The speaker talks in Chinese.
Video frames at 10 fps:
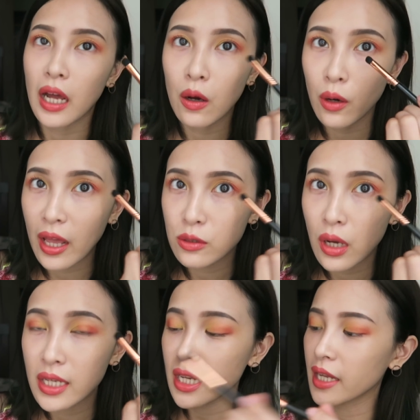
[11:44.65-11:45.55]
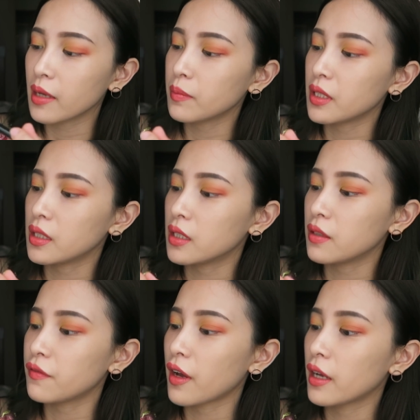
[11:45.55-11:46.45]
然后来刷下眼皮的
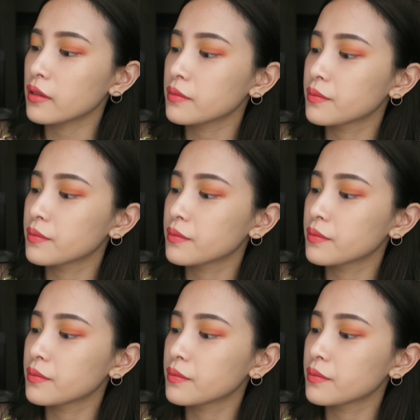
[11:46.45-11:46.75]
地方。